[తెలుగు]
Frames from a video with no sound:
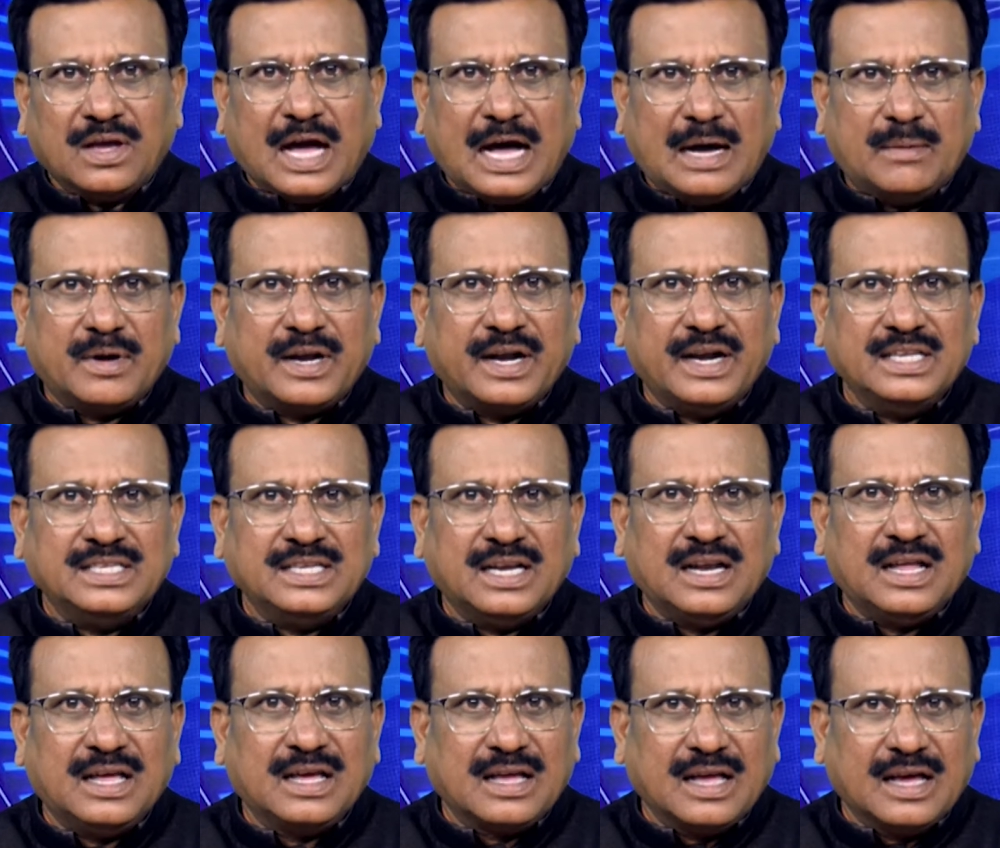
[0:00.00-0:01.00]
కామారెడ్డి
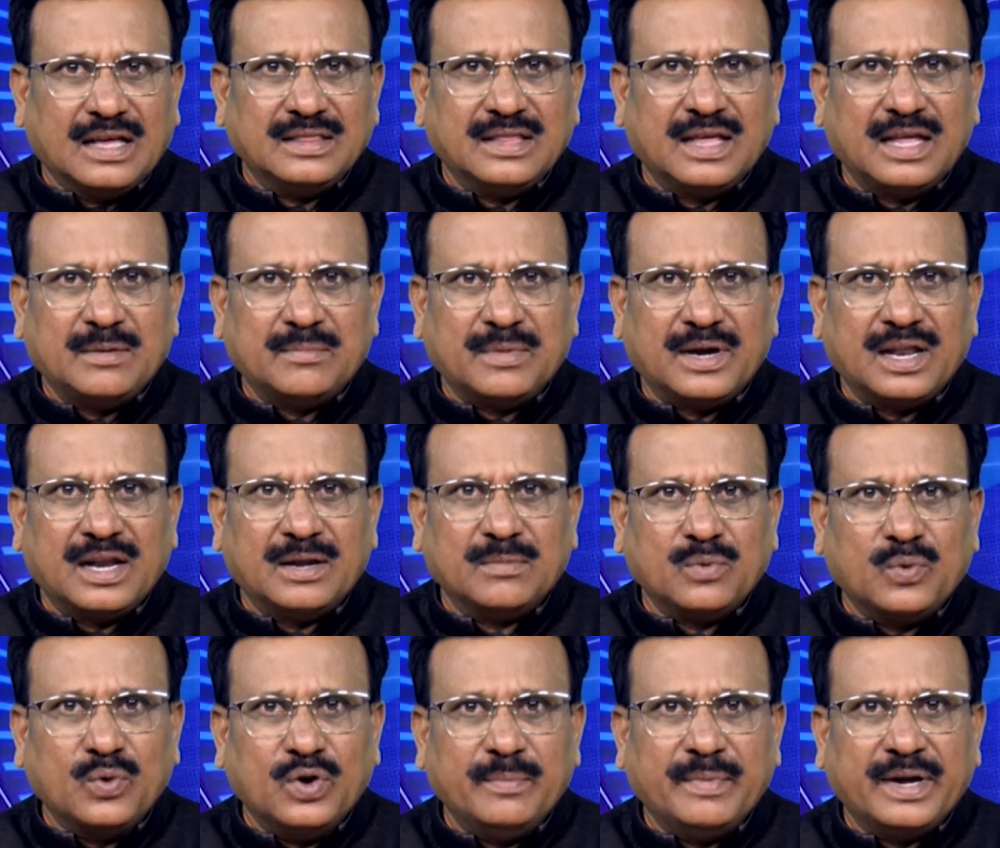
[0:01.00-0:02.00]
జిల్లా గాంధారి మండలం
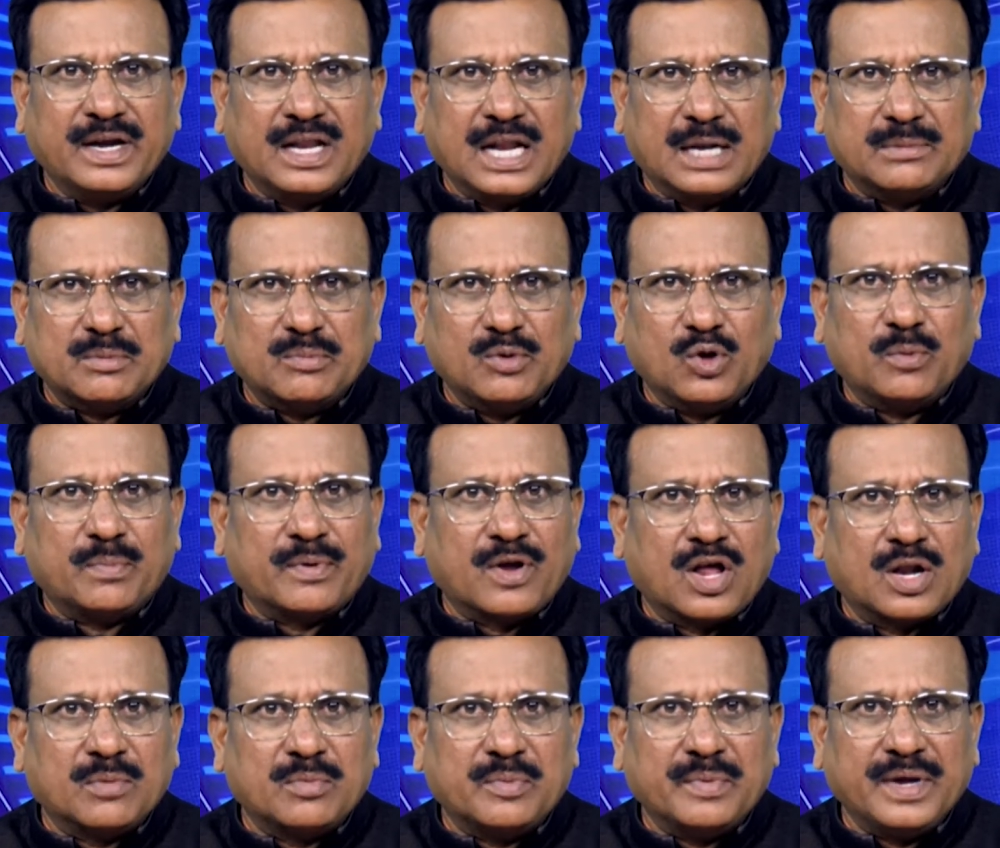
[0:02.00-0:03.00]
గుడిమెట్ గ్రామంలో
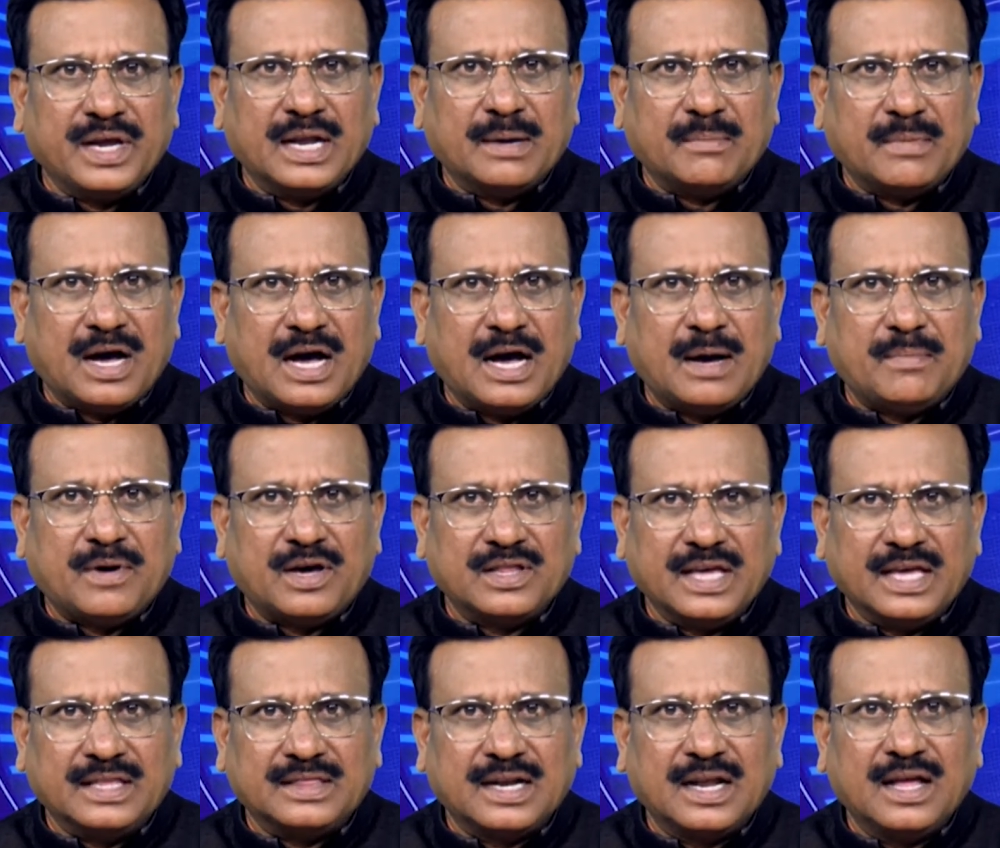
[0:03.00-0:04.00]
ప్రారంభమైన
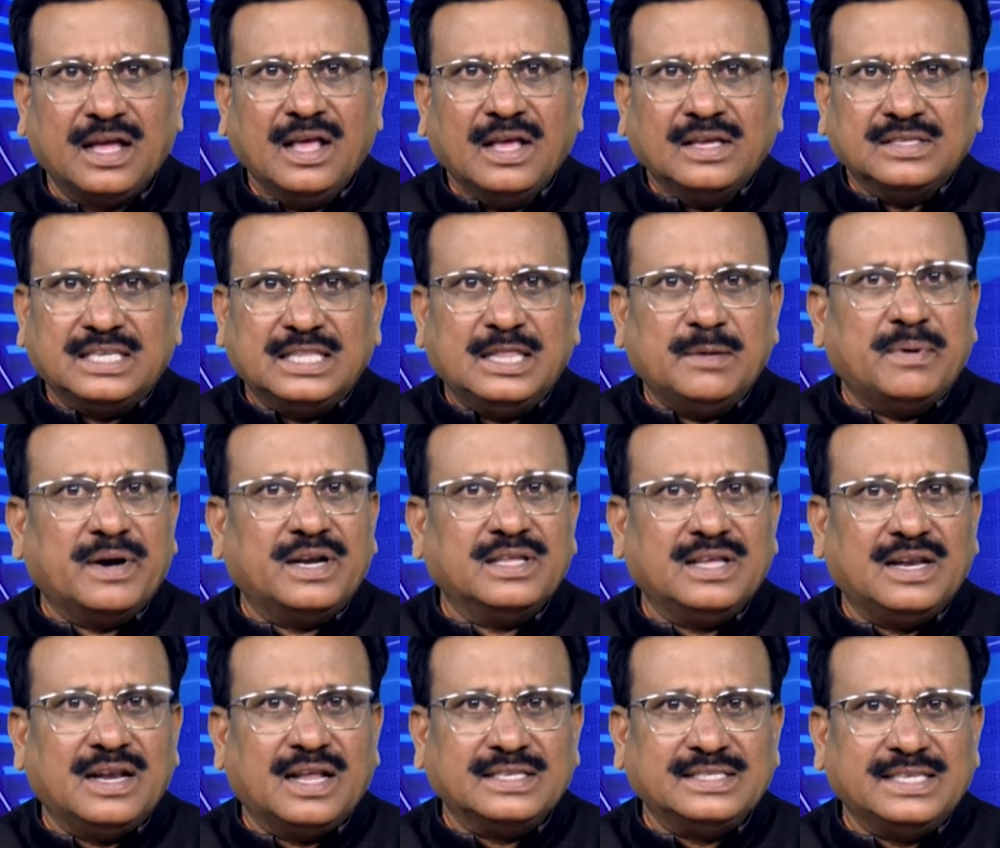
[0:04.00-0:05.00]
మహాపాదయాత్ర సిద్దిపేట
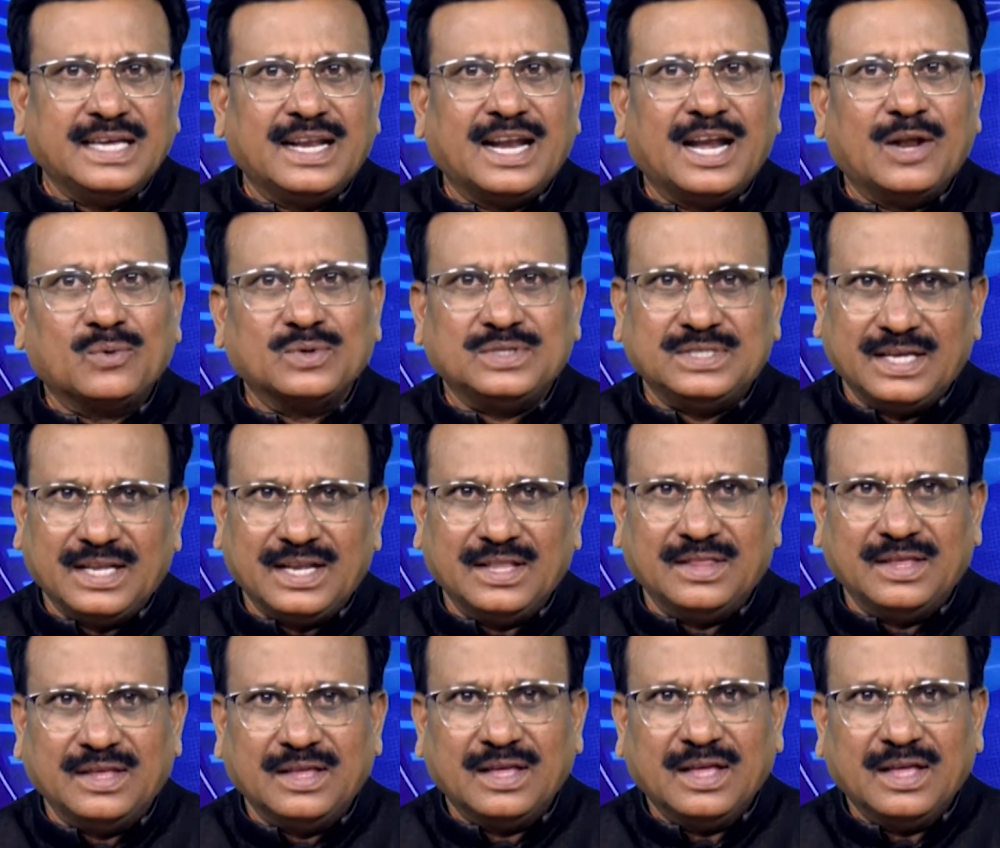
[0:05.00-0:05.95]
జిల్లా చేర్యాలకు చేరింది